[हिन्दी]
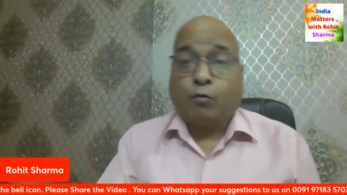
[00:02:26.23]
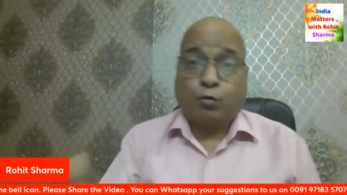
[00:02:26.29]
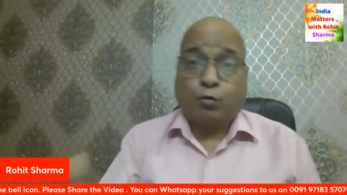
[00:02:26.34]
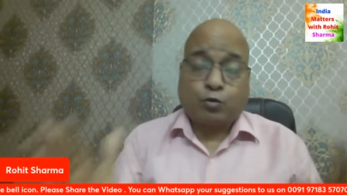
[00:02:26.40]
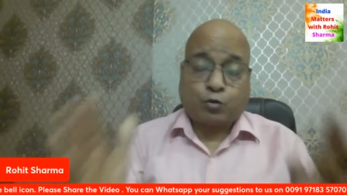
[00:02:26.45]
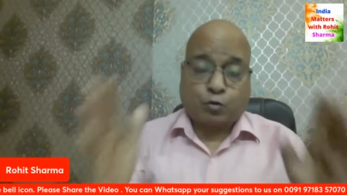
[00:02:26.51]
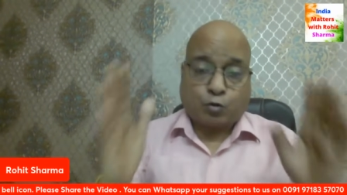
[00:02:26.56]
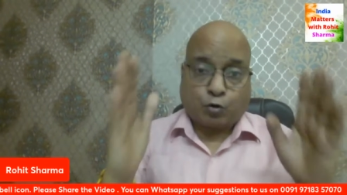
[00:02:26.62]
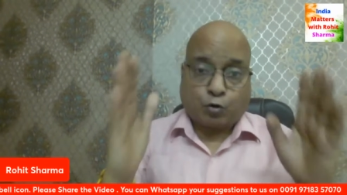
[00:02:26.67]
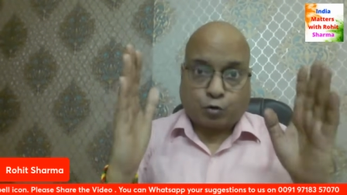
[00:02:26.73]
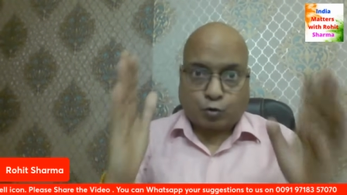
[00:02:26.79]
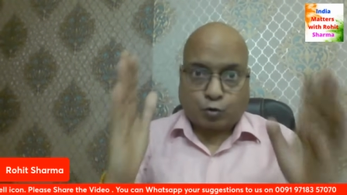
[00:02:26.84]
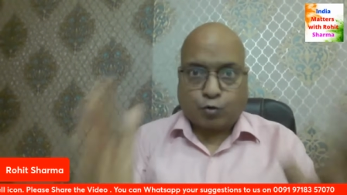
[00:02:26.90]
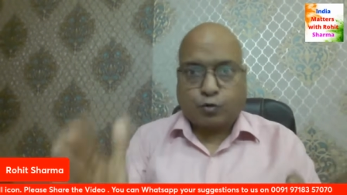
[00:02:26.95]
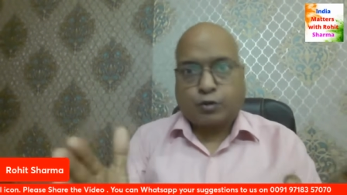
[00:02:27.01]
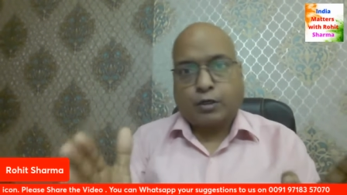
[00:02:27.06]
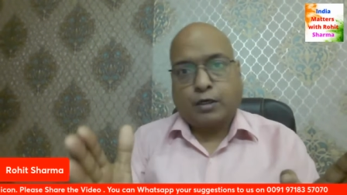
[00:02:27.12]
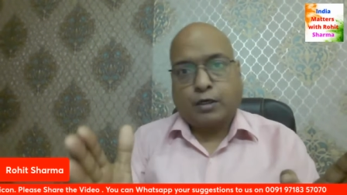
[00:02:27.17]
उसको
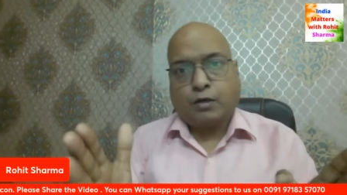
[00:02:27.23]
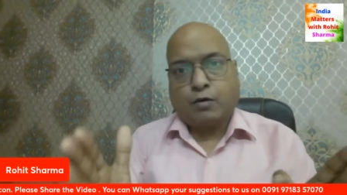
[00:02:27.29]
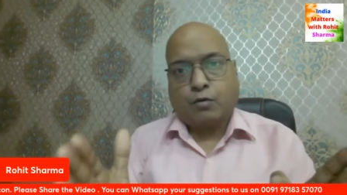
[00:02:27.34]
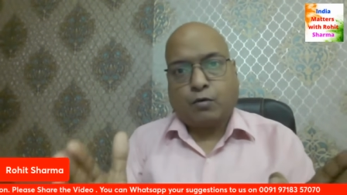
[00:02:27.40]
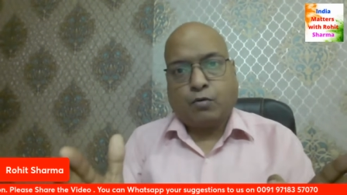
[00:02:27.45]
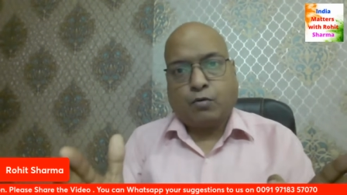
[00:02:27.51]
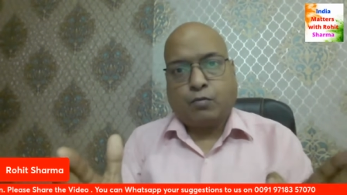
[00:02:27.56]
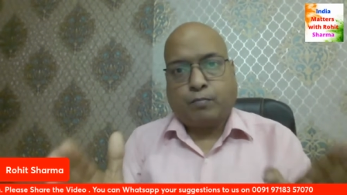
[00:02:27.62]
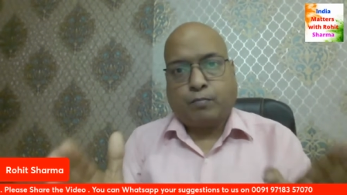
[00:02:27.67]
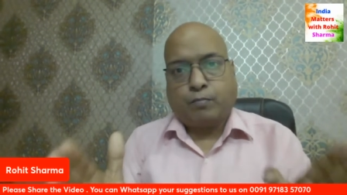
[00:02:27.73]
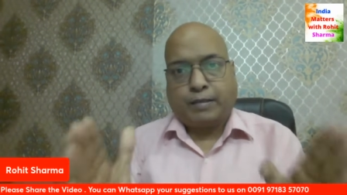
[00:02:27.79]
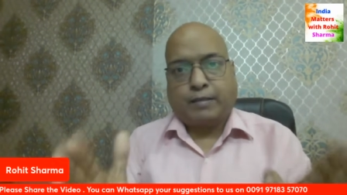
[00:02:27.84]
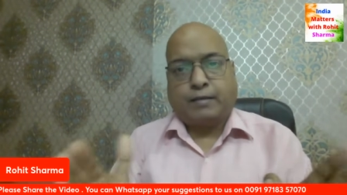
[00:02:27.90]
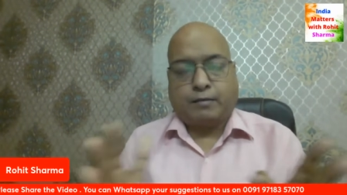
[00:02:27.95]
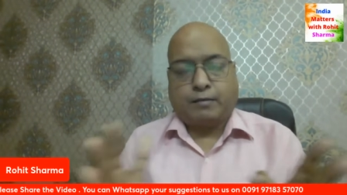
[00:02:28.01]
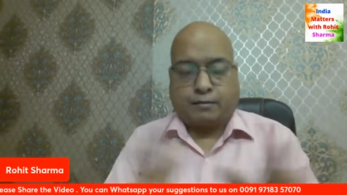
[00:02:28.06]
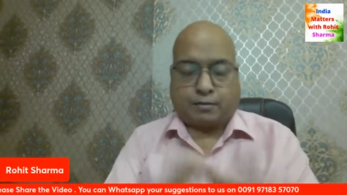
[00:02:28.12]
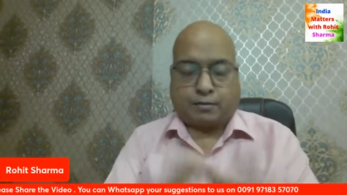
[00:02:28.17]
टोटल को
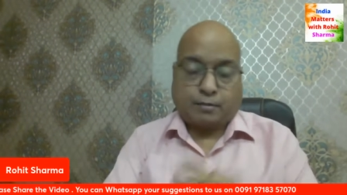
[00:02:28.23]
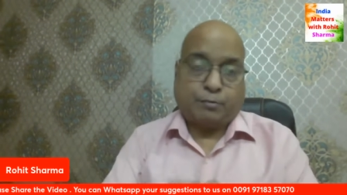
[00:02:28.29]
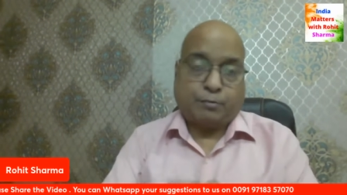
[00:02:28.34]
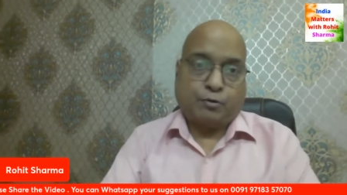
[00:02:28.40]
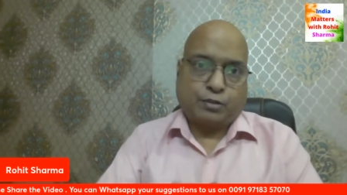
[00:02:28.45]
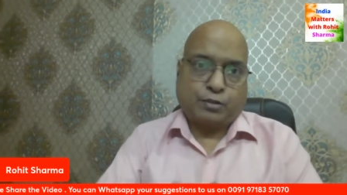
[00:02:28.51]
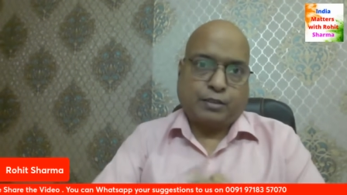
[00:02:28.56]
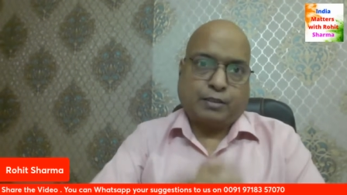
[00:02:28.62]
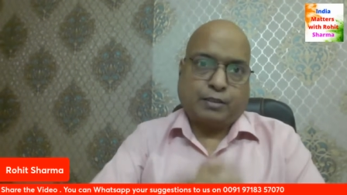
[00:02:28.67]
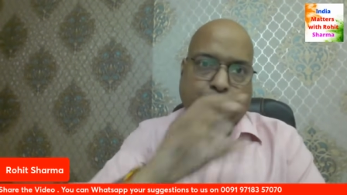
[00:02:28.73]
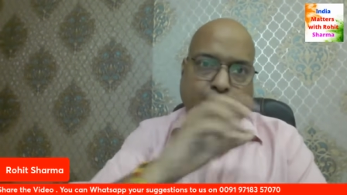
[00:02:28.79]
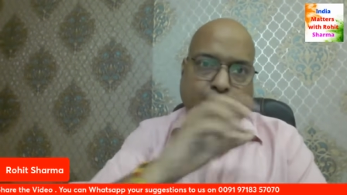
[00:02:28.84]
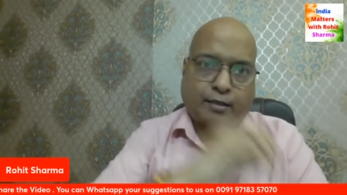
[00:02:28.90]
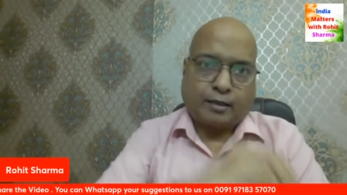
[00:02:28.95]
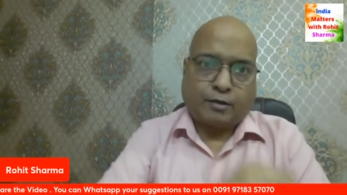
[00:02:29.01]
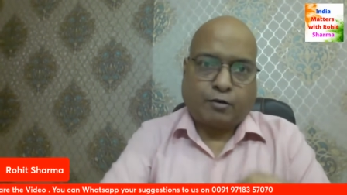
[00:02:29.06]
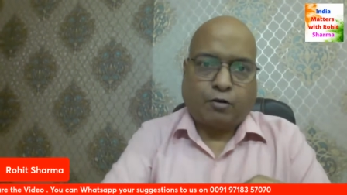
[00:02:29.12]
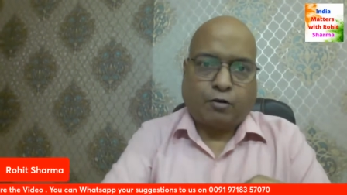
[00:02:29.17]
सपोजिंग
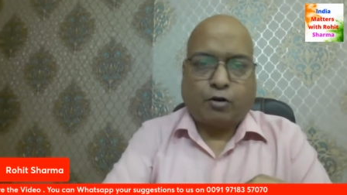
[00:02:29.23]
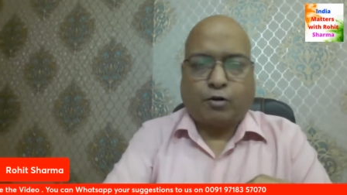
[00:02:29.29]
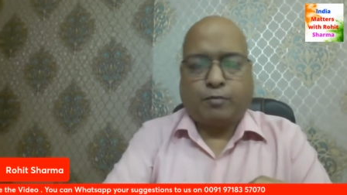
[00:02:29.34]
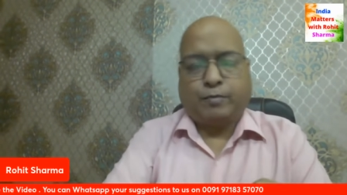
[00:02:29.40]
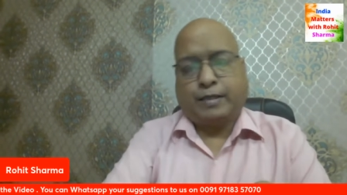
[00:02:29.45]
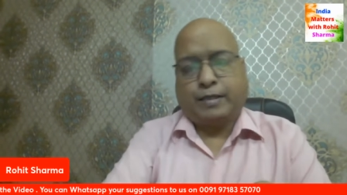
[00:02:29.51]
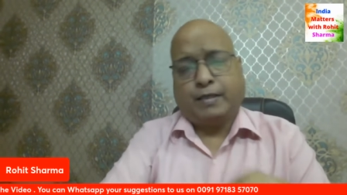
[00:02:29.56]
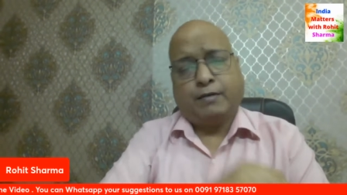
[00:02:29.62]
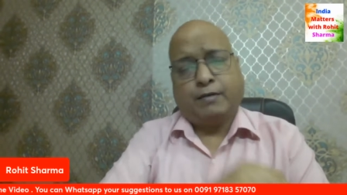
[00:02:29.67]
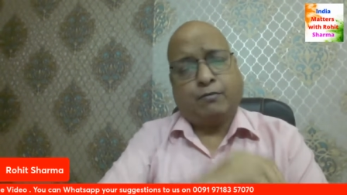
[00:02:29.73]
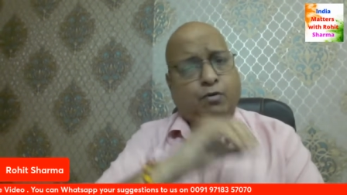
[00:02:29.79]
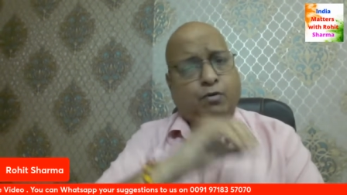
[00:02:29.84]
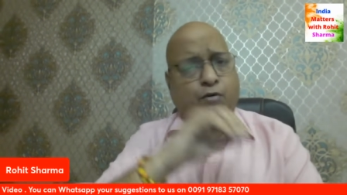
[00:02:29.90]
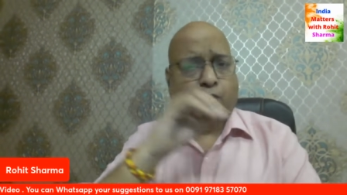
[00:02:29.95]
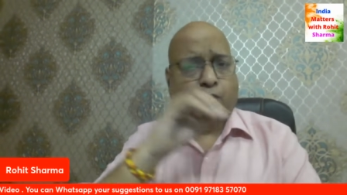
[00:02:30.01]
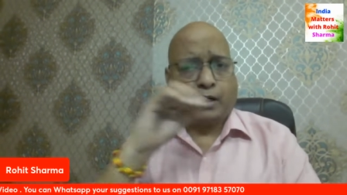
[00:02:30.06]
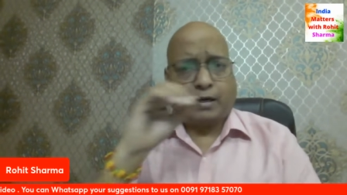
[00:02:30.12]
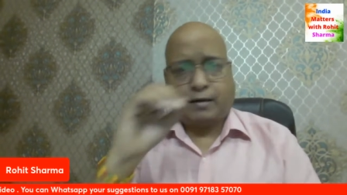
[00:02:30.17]
एक इकोनॉमी है वो
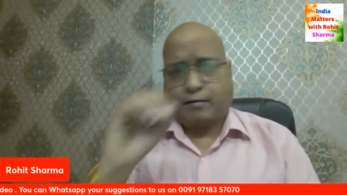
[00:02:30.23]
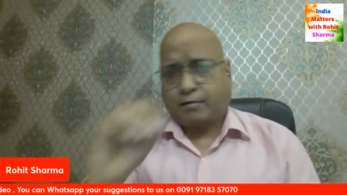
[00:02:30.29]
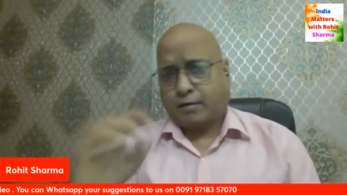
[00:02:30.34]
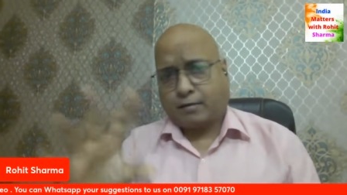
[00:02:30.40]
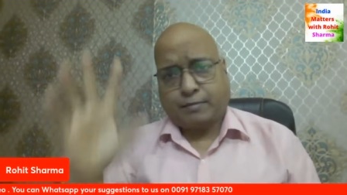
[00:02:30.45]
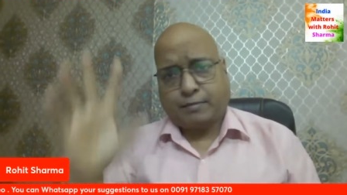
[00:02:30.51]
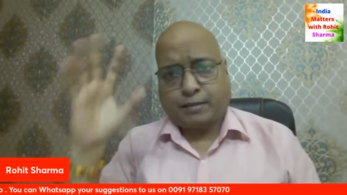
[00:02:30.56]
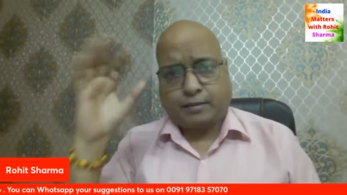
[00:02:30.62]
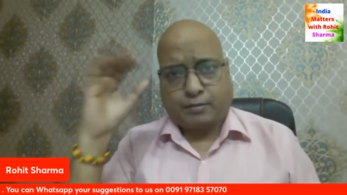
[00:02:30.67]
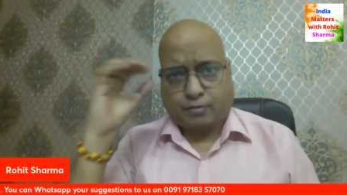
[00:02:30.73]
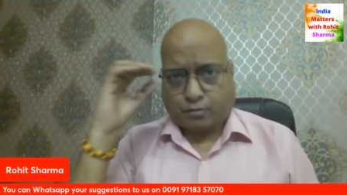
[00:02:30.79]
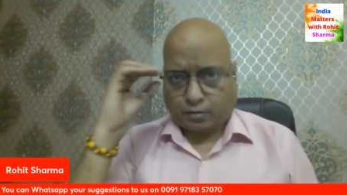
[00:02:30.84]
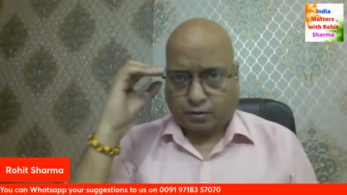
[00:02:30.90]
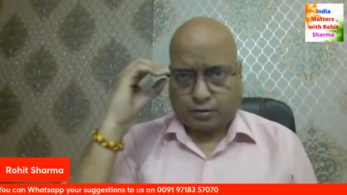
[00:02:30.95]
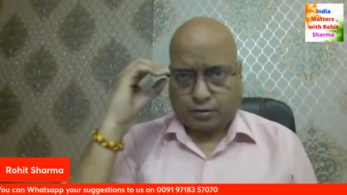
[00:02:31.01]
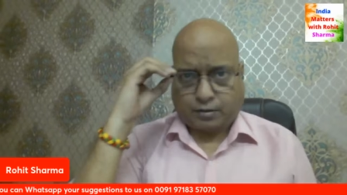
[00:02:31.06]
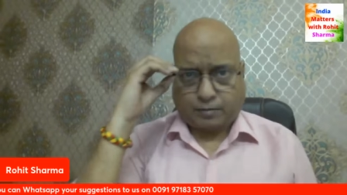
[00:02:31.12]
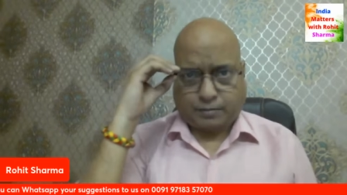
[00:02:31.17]
हंड्रेड बिलियन
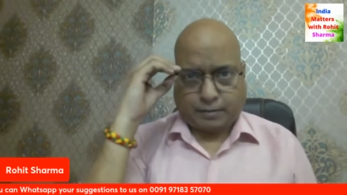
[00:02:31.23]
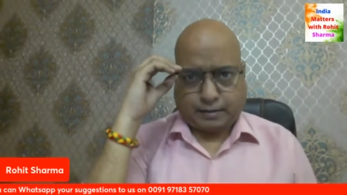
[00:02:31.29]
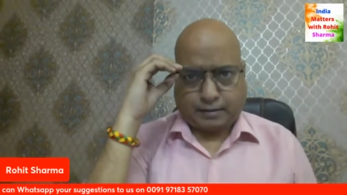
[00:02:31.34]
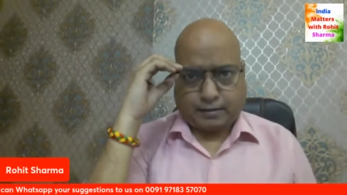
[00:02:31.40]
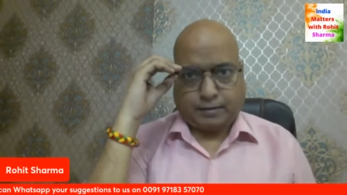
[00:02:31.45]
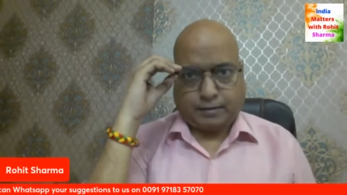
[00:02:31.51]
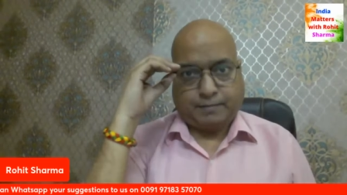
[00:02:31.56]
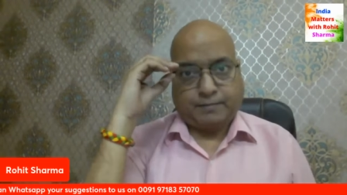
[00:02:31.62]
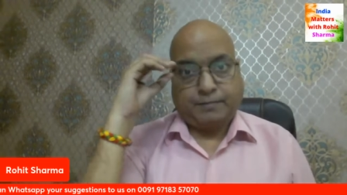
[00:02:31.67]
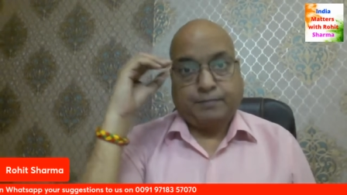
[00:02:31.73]
डॉलर से बढ़ती है